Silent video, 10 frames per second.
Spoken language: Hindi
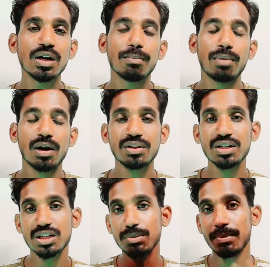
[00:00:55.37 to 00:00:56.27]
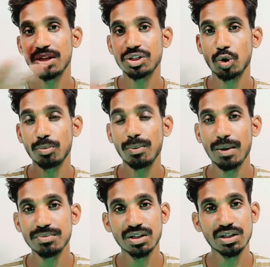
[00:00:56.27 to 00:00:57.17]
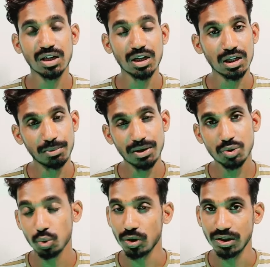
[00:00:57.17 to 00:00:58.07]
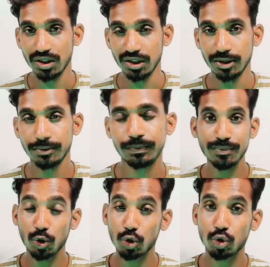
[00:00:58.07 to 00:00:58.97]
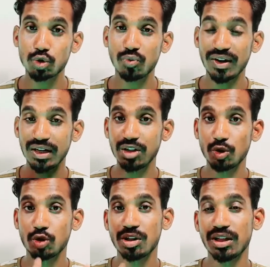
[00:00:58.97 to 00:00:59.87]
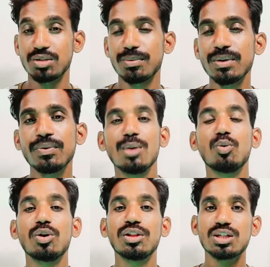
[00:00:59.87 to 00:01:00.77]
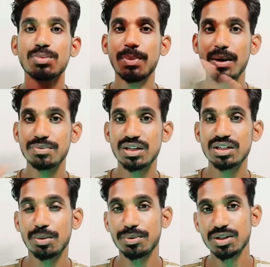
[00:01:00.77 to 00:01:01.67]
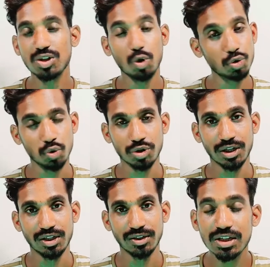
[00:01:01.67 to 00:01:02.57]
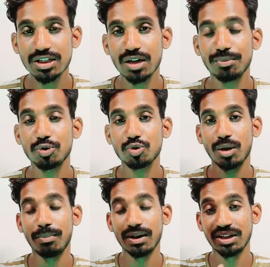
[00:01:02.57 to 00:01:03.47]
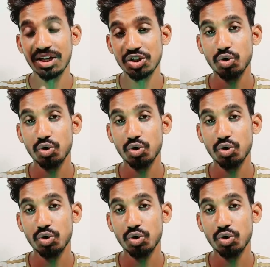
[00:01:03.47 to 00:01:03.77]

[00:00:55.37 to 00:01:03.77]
भारत के सभी बड़े शहरों में 5G की कनेक्टिविटी शुरू कर देगी और दोस्तों फाइनली 2023 में पूरे देश में 5G की की सर्विसेज लॉन्च हो जाएगी इसके अलावा दोस्तों आप बात करें जियो